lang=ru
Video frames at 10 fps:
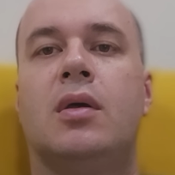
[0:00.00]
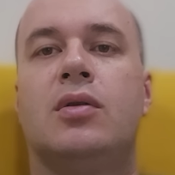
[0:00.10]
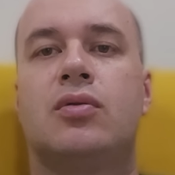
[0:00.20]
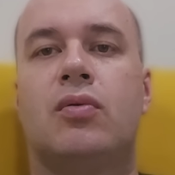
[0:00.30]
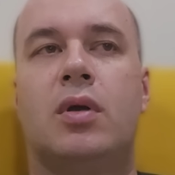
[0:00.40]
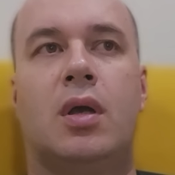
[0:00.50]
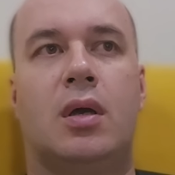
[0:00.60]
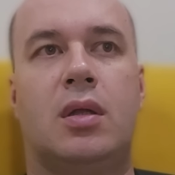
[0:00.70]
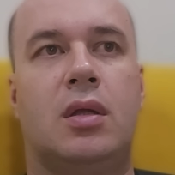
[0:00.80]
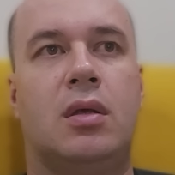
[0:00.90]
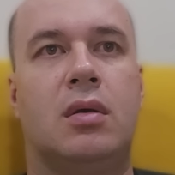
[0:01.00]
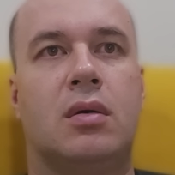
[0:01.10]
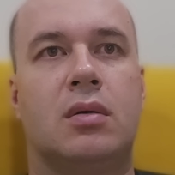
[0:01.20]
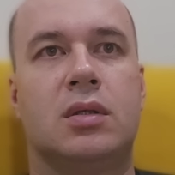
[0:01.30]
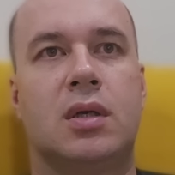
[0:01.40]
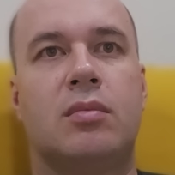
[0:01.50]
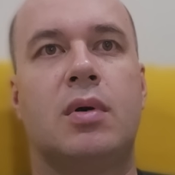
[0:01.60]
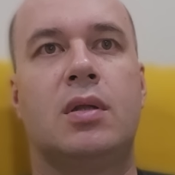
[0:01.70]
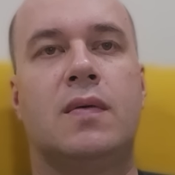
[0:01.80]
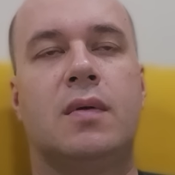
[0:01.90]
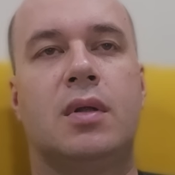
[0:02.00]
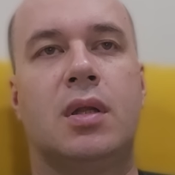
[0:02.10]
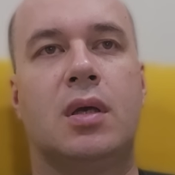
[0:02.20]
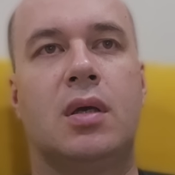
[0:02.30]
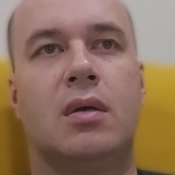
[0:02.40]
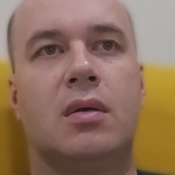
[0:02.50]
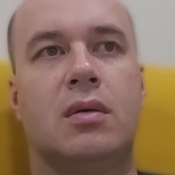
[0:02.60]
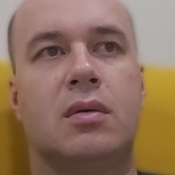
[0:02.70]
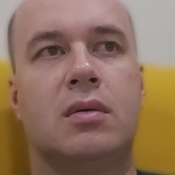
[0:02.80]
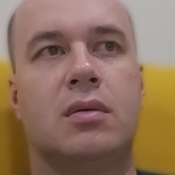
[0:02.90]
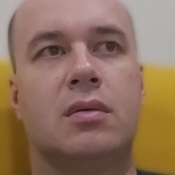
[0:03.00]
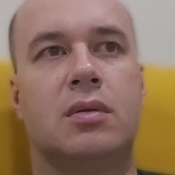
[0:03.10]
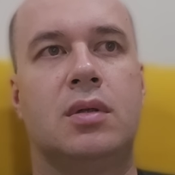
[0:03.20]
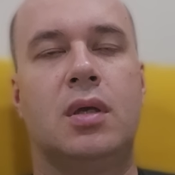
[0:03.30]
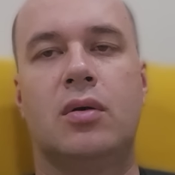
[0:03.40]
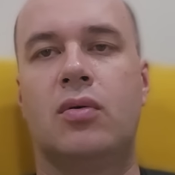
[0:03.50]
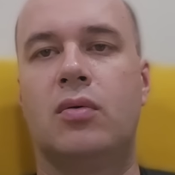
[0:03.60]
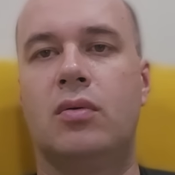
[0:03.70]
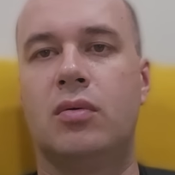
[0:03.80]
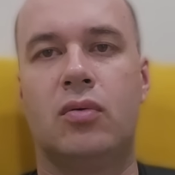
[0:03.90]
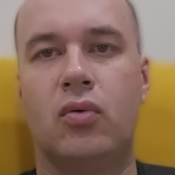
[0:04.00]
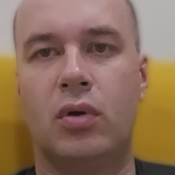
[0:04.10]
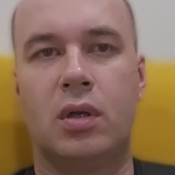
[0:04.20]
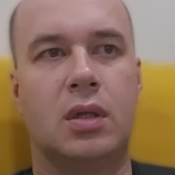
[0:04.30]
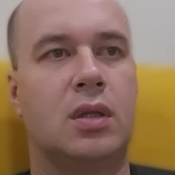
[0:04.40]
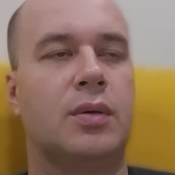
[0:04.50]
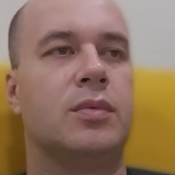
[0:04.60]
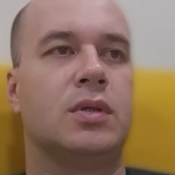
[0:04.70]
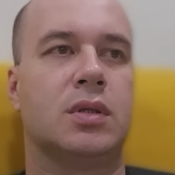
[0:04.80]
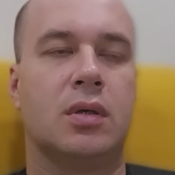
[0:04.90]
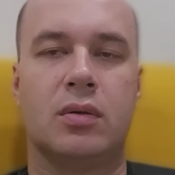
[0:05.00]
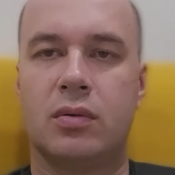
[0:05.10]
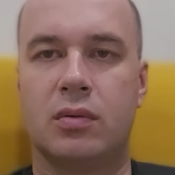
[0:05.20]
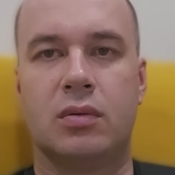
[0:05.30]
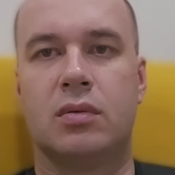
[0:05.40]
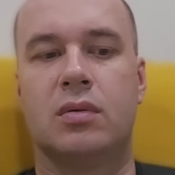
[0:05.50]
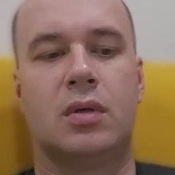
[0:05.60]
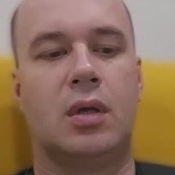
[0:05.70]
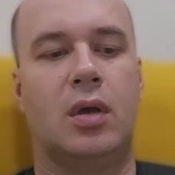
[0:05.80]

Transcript: Сколько они а, зарабатывали на а, днях города, там, не знаю,